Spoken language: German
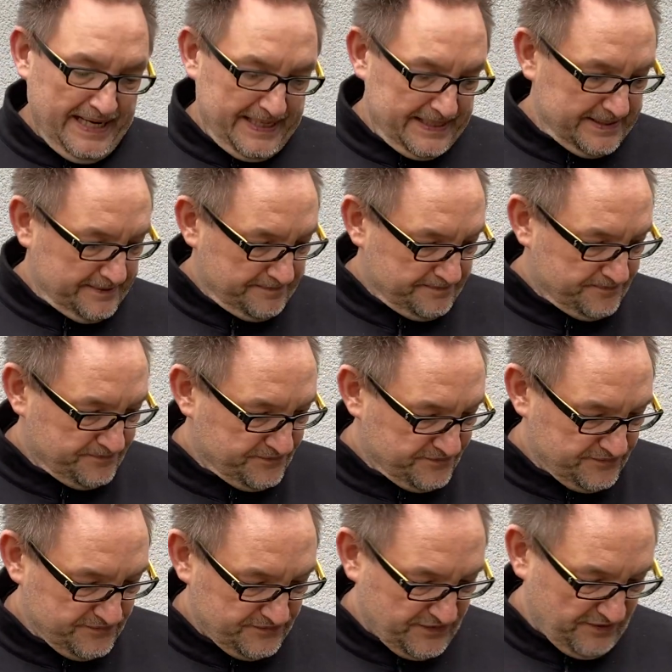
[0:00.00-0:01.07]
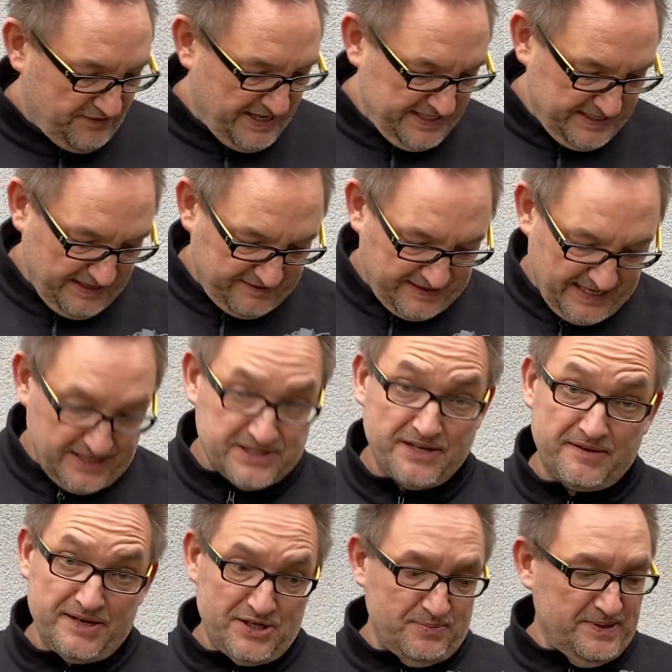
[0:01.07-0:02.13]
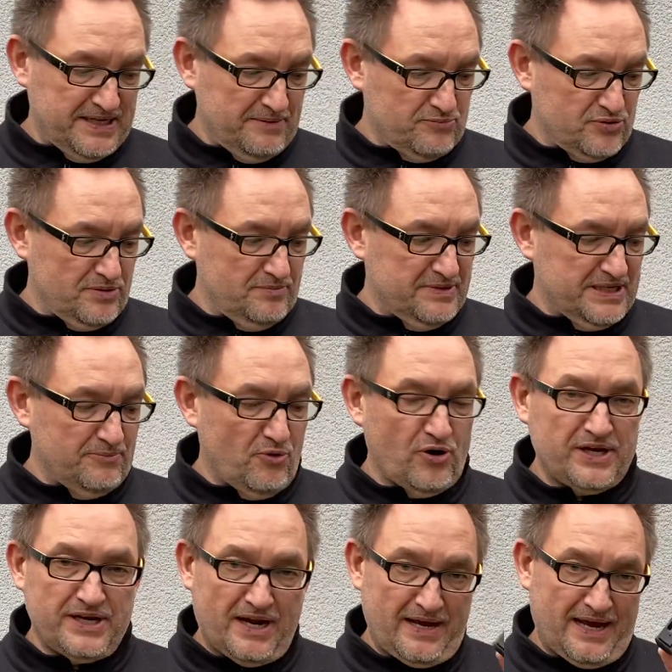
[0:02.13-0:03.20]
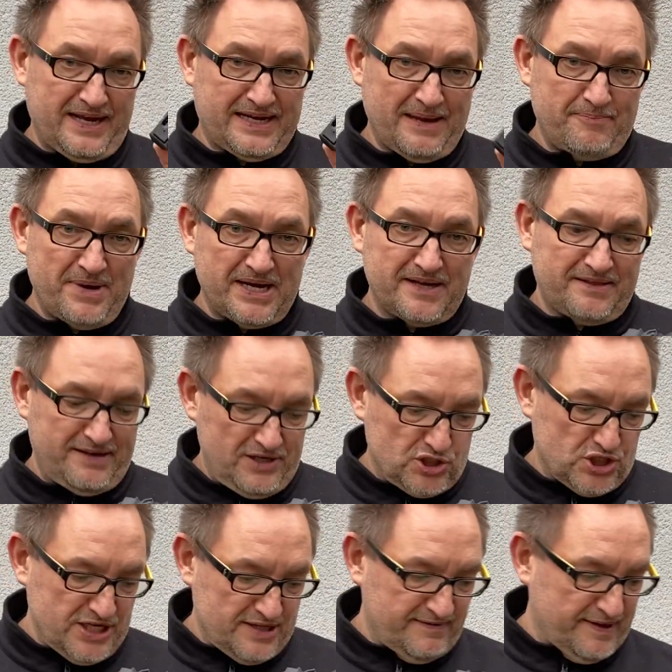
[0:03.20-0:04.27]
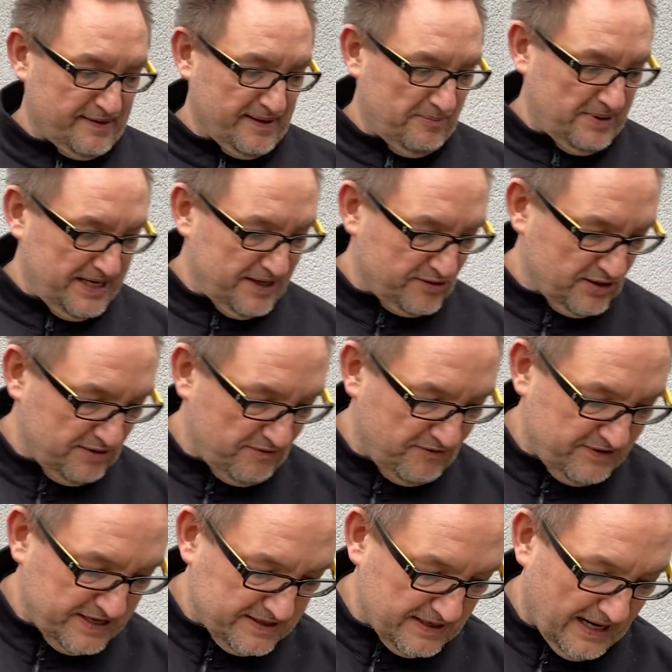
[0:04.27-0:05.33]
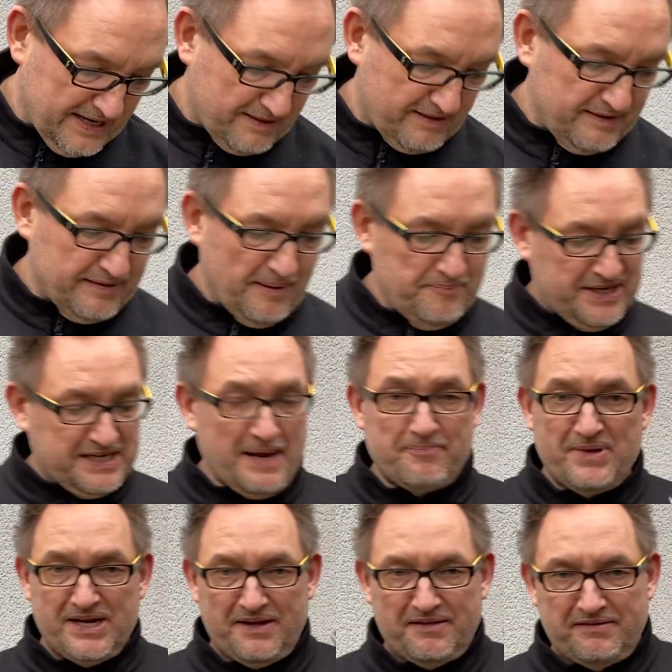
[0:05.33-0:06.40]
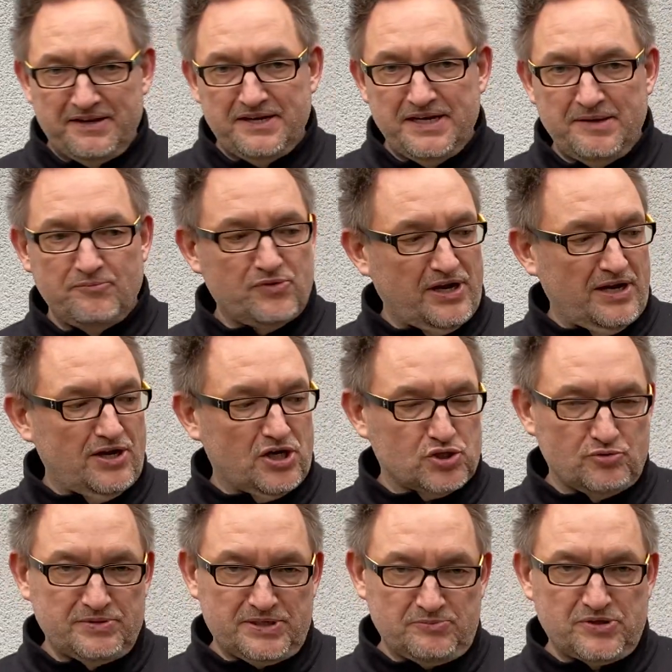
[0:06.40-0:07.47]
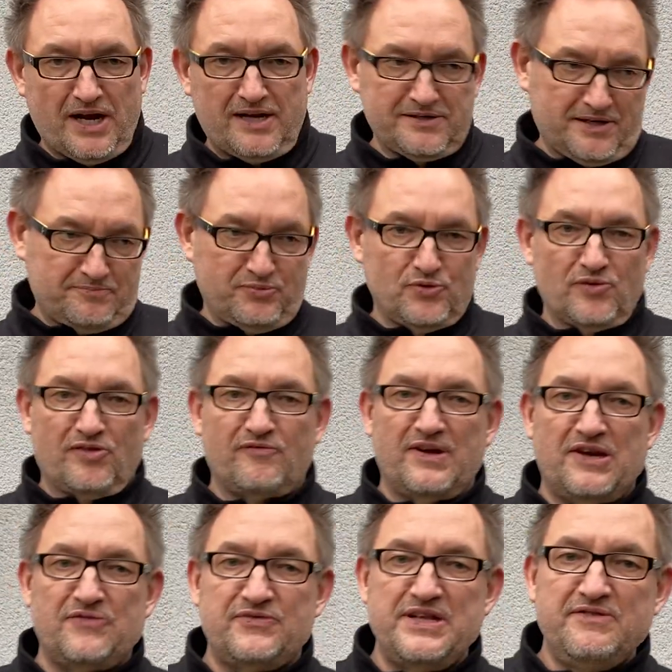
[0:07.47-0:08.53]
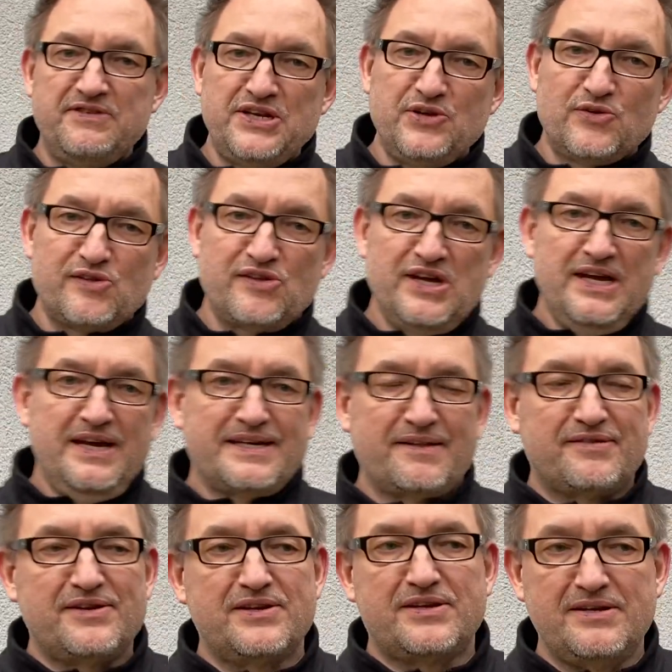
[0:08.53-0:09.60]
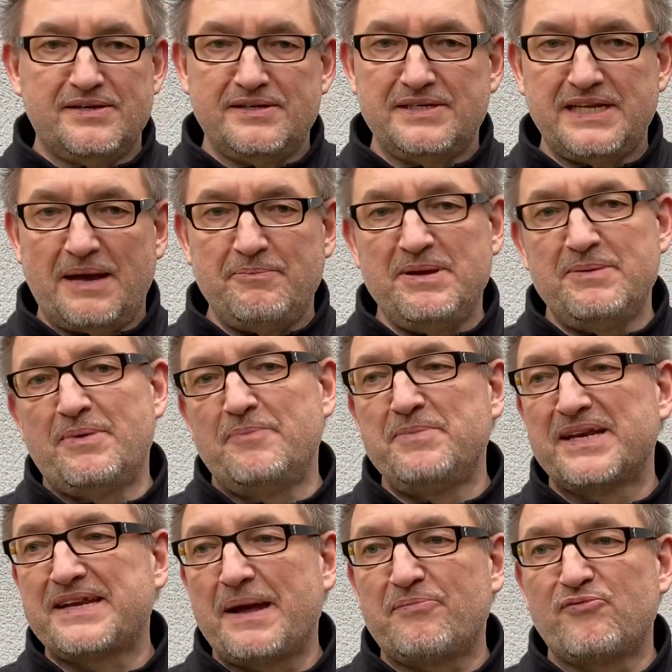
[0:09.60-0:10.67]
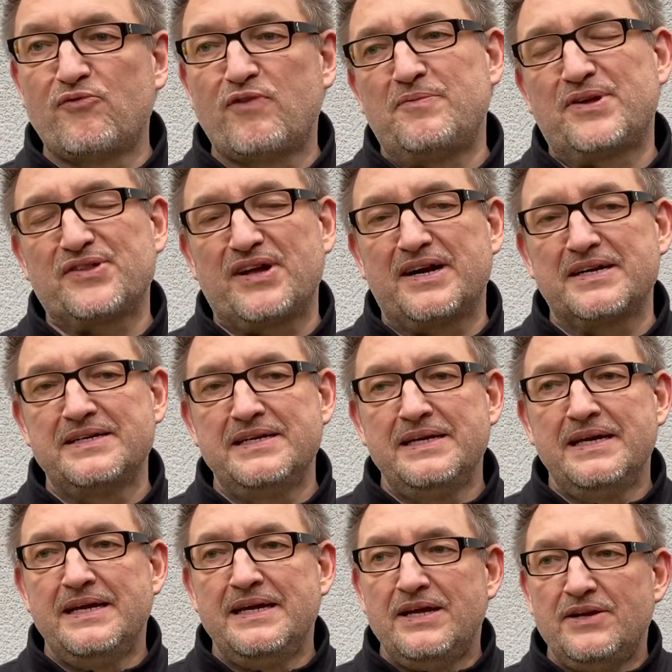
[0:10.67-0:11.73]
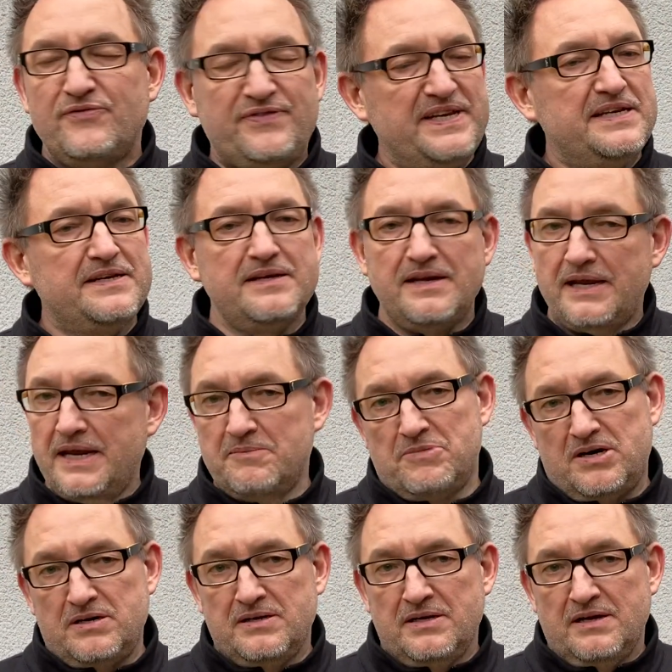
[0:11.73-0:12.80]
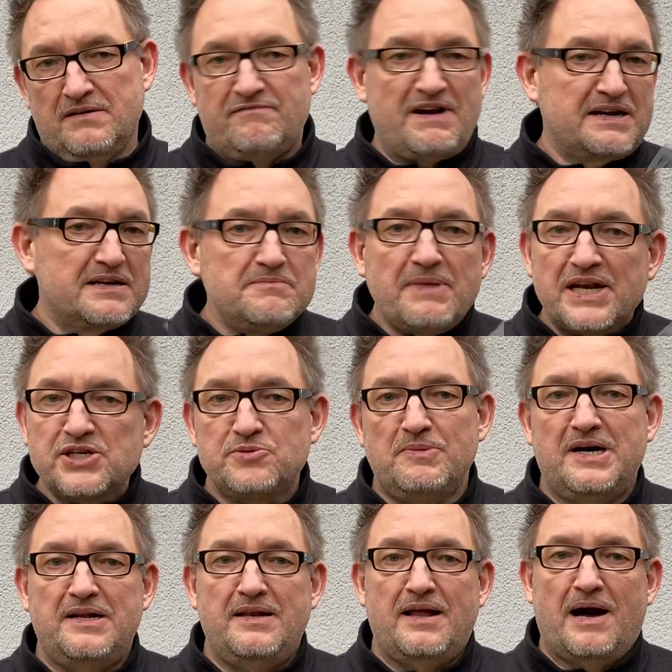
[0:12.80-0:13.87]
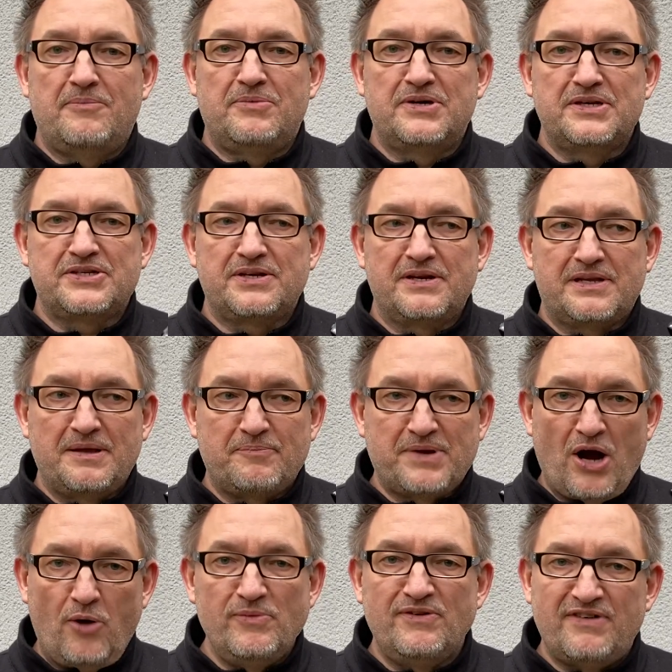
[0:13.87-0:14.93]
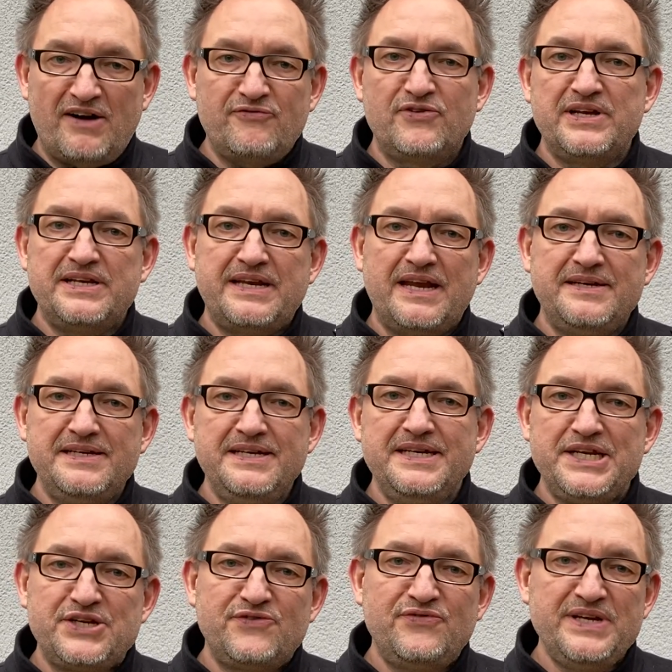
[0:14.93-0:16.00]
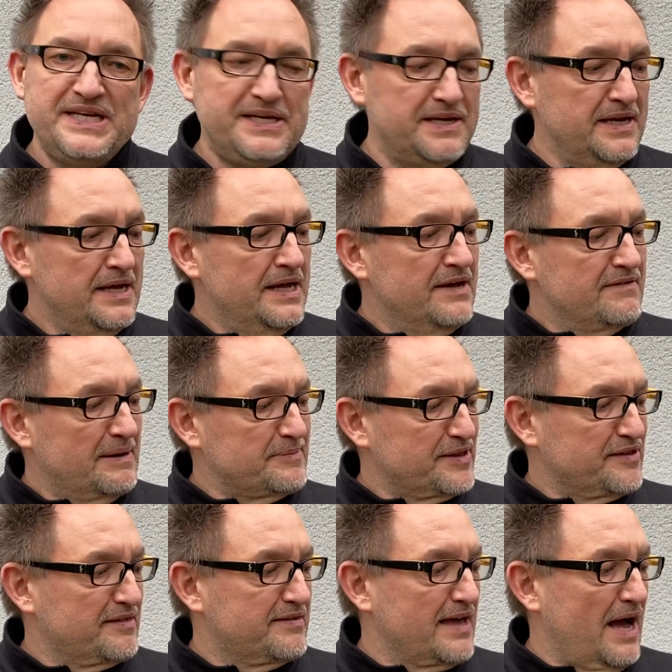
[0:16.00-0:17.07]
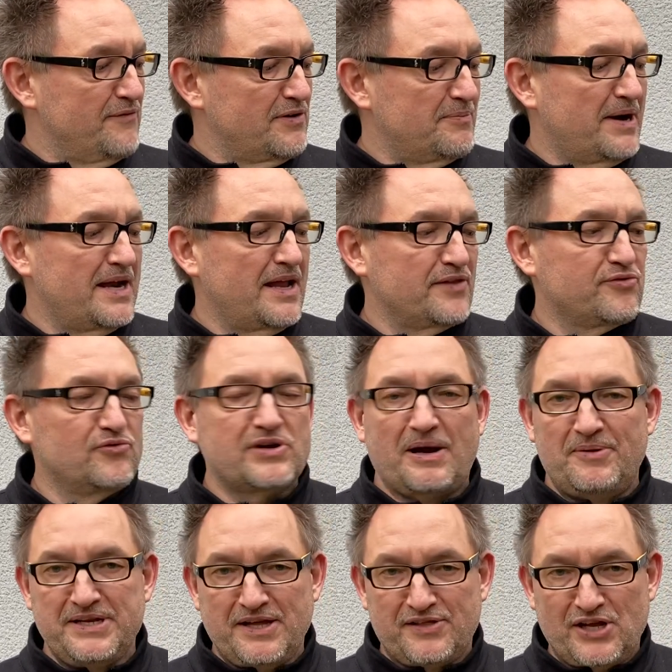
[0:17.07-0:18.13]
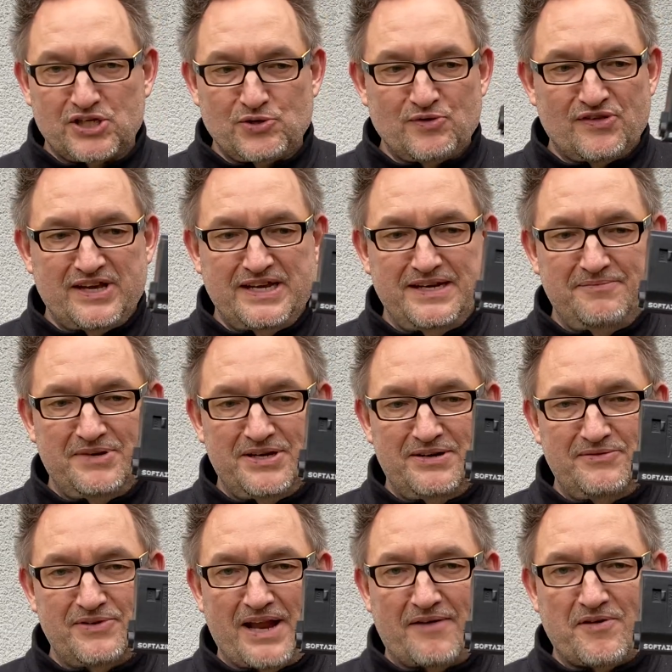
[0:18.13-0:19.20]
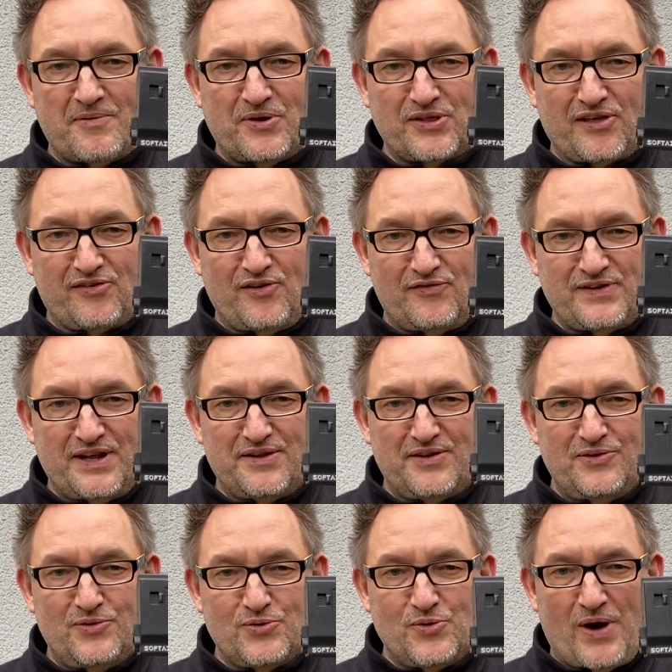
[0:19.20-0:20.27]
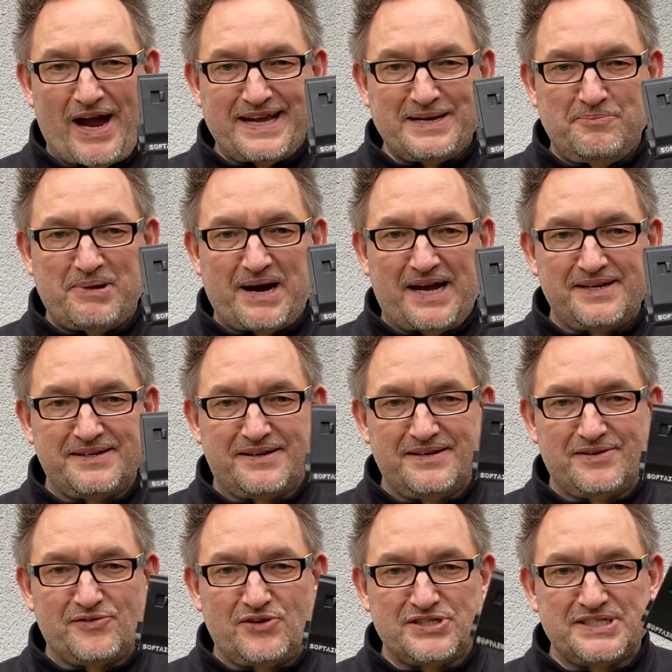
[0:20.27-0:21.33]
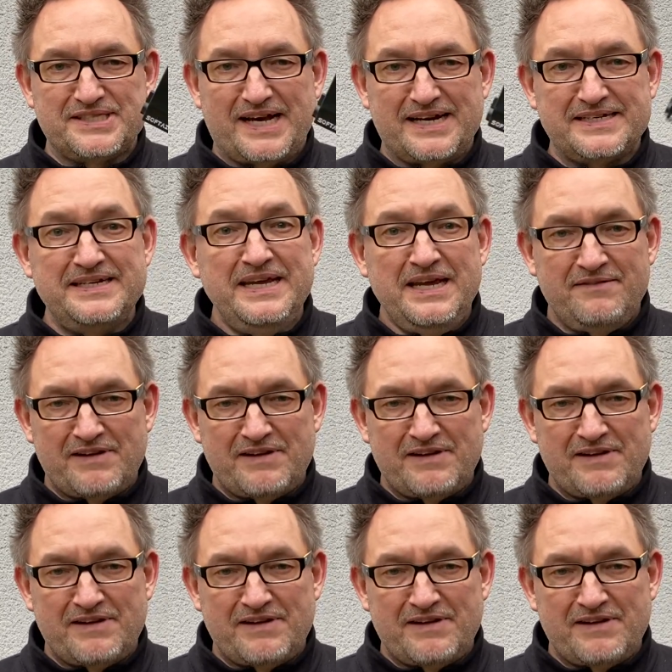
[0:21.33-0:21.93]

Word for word: Ähm, wir werden jetzt gleich jetzt nicht mit dem, mit dem Original High Cap Magazin schießen, was dabei ist, sondern wir werden eins dieser Mid Cap Magazine nehmen. Kennt ihr ja schon mit dem Tarn, das benutzen wir in vielen Videos. Das sind äh, die Amoeba Cap, wo wir immer sagen, feeden immer wackeln manchmal, aber ich, ich gebe kaum eine Waffe, in der die nicht fieden. Wir haben das jetzt hier einfach mal, ach so, kann man hier sehr schön sehen, ne? Da haben wir mal unser Software-Logo eingebrannt, ne? Solche Sachen.